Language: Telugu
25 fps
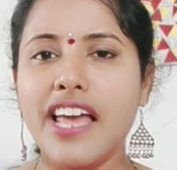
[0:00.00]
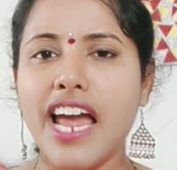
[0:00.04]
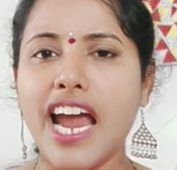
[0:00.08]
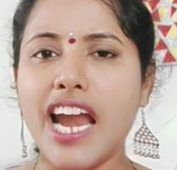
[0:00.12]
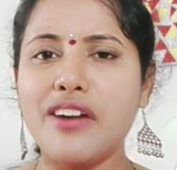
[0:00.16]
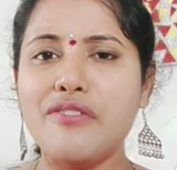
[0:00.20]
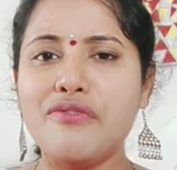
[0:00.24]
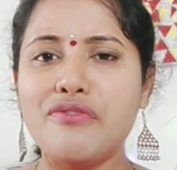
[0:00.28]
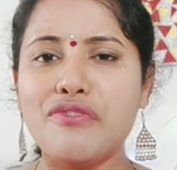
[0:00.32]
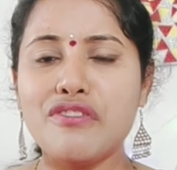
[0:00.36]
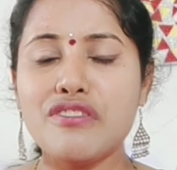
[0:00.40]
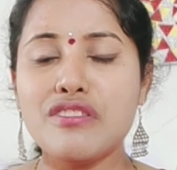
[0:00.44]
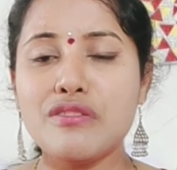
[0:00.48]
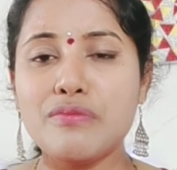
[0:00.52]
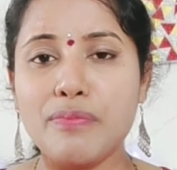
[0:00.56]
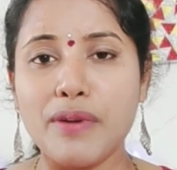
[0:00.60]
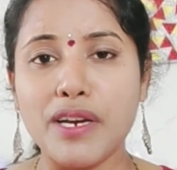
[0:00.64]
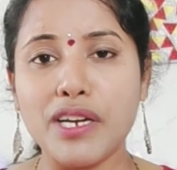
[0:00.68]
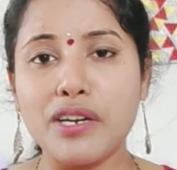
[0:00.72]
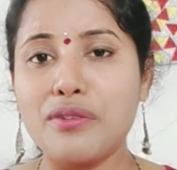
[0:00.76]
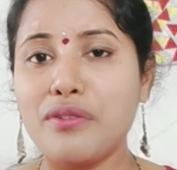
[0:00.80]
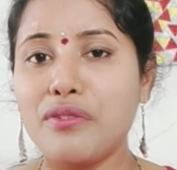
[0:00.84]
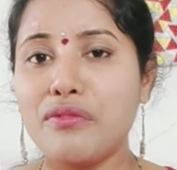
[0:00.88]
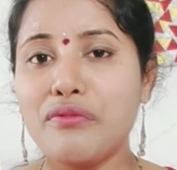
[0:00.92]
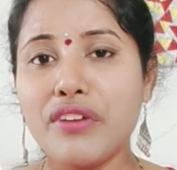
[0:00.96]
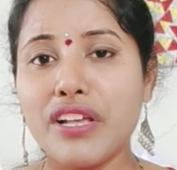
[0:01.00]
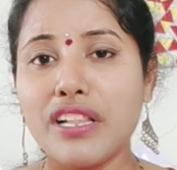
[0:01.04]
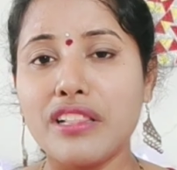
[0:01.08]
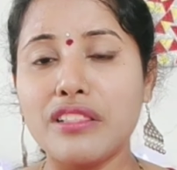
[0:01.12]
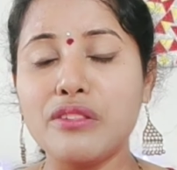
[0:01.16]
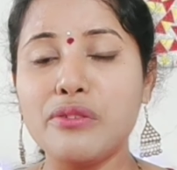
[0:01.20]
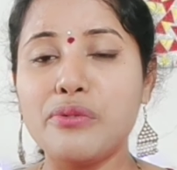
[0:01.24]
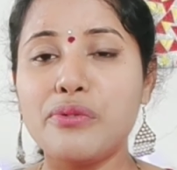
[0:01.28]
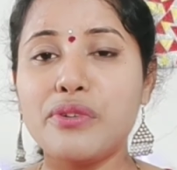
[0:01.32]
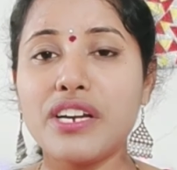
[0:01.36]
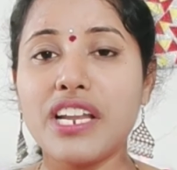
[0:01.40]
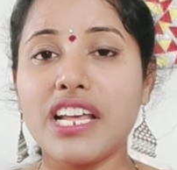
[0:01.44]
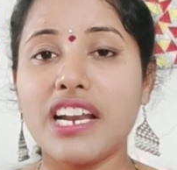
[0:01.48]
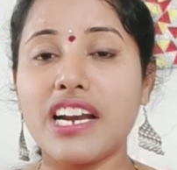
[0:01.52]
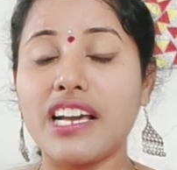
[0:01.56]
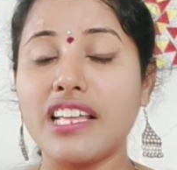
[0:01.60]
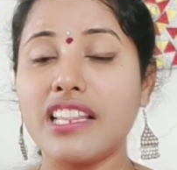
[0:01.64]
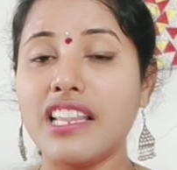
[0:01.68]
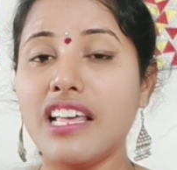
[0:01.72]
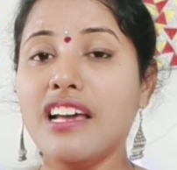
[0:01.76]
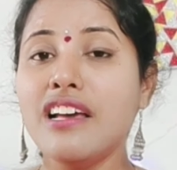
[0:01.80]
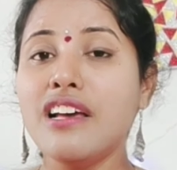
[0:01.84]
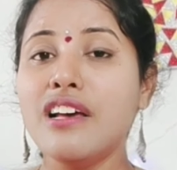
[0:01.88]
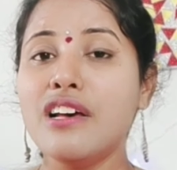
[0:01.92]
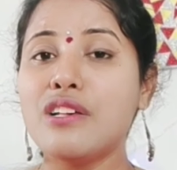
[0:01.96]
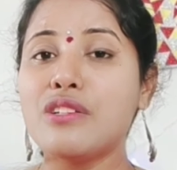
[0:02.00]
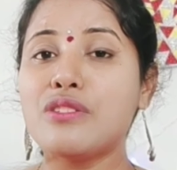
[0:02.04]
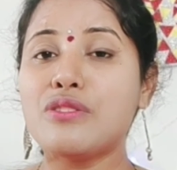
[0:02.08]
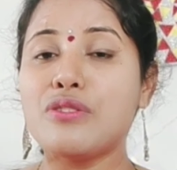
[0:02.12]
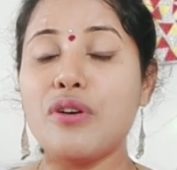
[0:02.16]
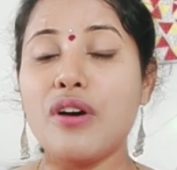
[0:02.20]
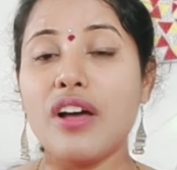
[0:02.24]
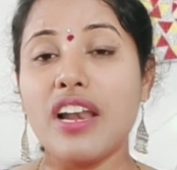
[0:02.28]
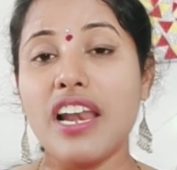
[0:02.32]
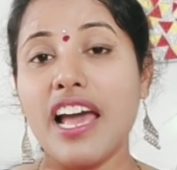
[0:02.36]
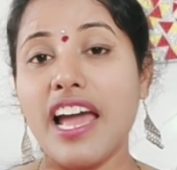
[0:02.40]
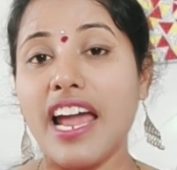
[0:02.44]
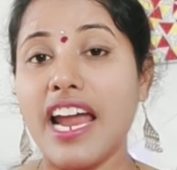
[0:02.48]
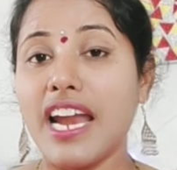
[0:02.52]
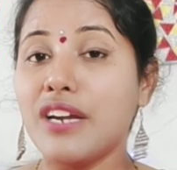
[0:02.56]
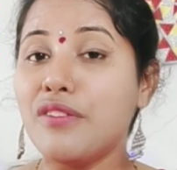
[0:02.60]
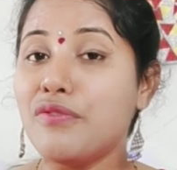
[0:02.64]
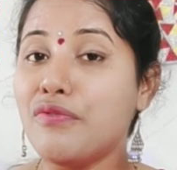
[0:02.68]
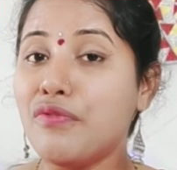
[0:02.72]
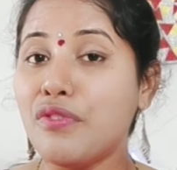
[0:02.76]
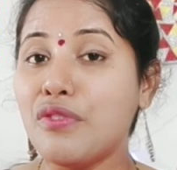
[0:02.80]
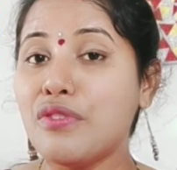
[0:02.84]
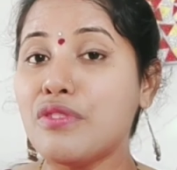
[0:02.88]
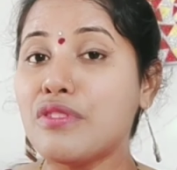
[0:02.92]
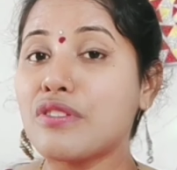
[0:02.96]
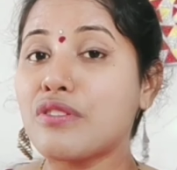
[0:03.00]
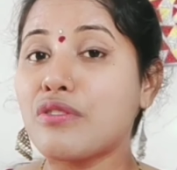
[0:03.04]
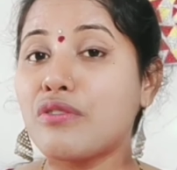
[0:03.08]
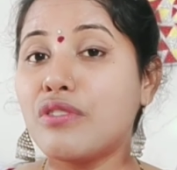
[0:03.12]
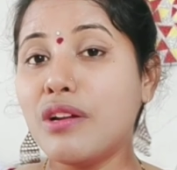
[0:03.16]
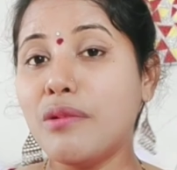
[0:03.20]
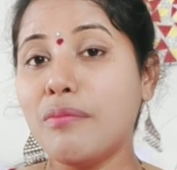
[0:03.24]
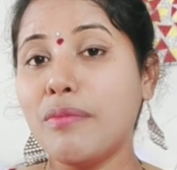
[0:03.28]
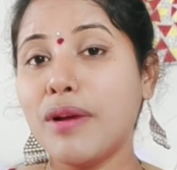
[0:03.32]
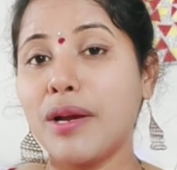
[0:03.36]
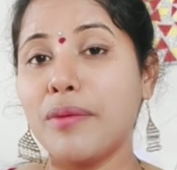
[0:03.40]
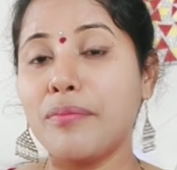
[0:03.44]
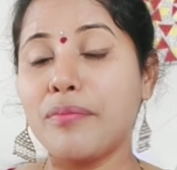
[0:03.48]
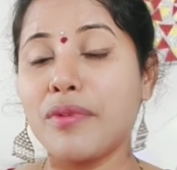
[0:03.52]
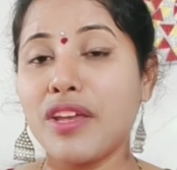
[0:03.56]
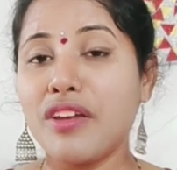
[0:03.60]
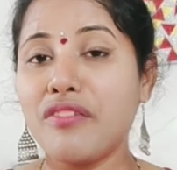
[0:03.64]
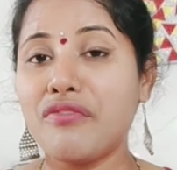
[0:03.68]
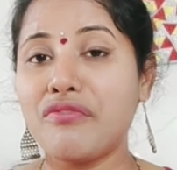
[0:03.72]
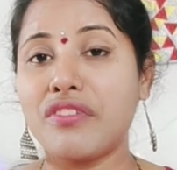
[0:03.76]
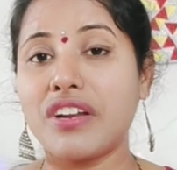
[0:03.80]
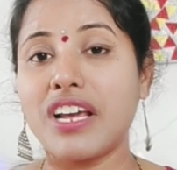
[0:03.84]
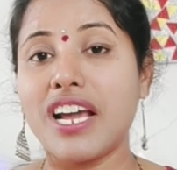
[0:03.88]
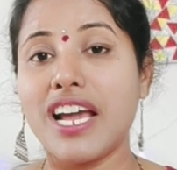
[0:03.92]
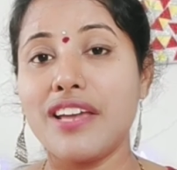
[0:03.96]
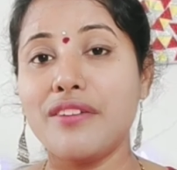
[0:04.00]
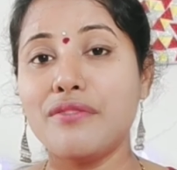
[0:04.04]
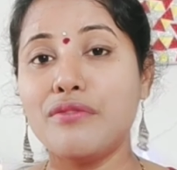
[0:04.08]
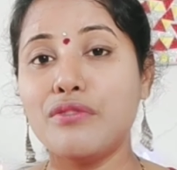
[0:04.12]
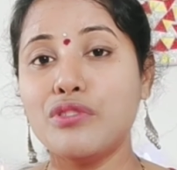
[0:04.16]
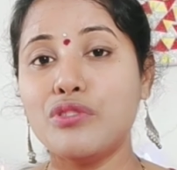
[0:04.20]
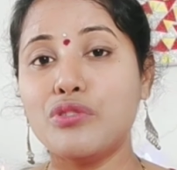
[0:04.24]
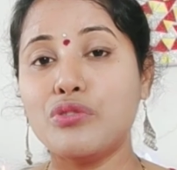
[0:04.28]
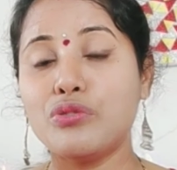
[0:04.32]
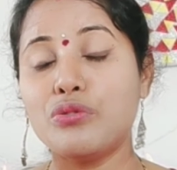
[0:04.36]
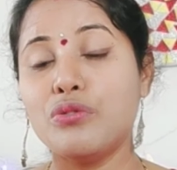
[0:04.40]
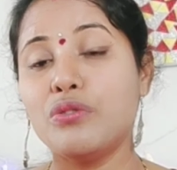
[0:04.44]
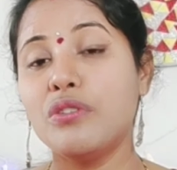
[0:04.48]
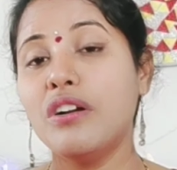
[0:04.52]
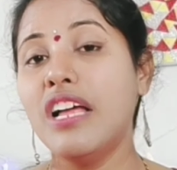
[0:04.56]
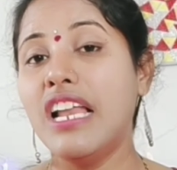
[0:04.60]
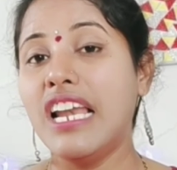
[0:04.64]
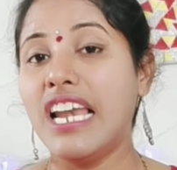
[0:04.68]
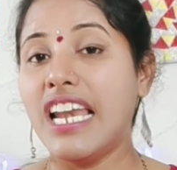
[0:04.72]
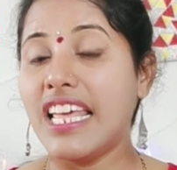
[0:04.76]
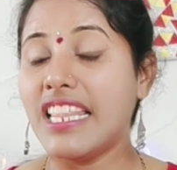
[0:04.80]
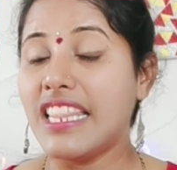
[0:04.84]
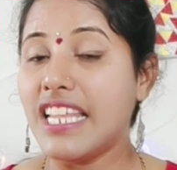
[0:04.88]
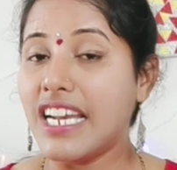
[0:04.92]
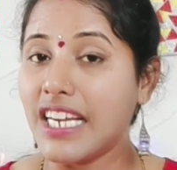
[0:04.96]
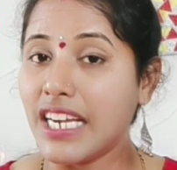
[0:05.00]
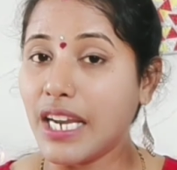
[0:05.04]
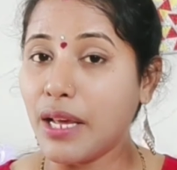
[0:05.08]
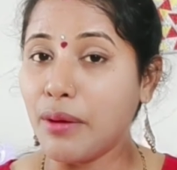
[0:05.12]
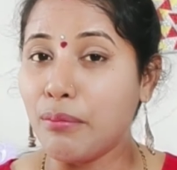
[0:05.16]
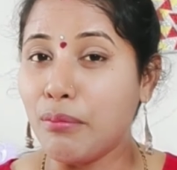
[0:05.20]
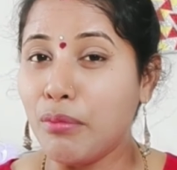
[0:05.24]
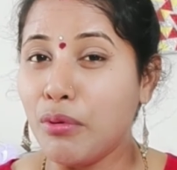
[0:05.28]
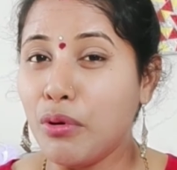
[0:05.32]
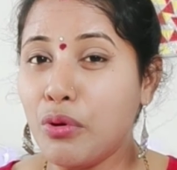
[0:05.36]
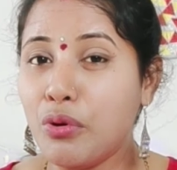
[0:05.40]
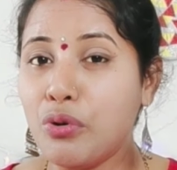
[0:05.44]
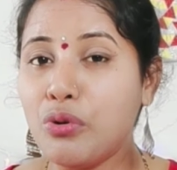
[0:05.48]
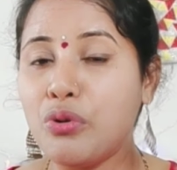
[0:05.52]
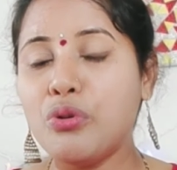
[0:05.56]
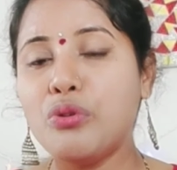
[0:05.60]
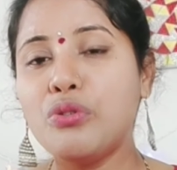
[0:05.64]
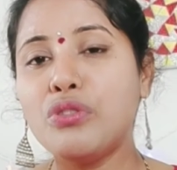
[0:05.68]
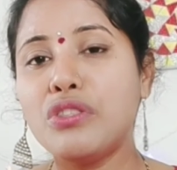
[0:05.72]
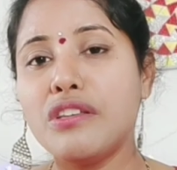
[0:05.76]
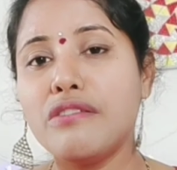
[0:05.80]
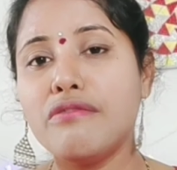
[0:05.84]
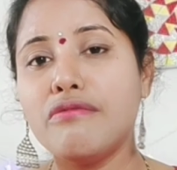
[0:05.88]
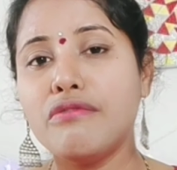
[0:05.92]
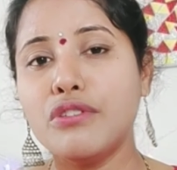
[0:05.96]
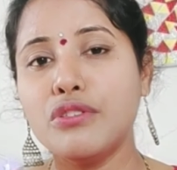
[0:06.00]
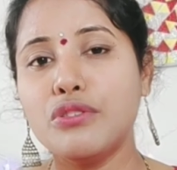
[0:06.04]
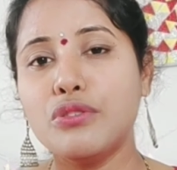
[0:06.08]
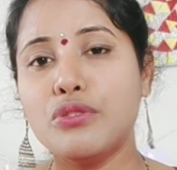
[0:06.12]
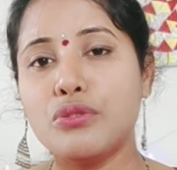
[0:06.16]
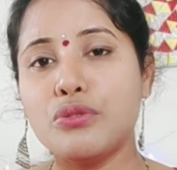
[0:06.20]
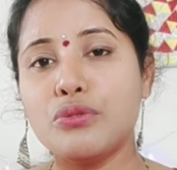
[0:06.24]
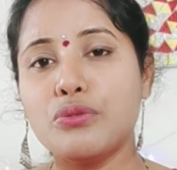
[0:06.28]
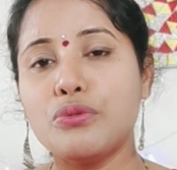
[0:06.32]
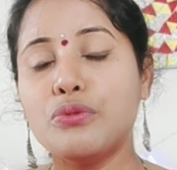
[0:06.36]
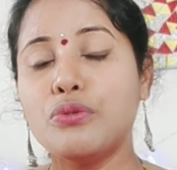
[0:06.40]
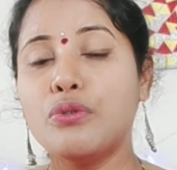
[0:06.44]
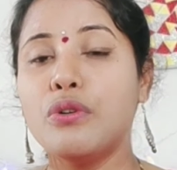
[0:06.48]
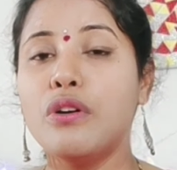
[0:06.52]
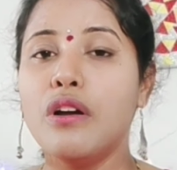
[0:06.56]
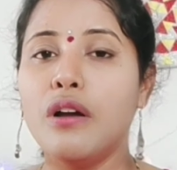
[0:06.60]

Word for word: హెడ్ ఫోన్స్ పెట్టుకొని వెళ్తూ ఉంటారు కదా సో అలా హెడ్ ఫోన్స్ కూడా మనం గిఫ్ట్గా ఇవ్వచ్చు లేదంటే బ్లూటూత్ ఇవ్వచ్చు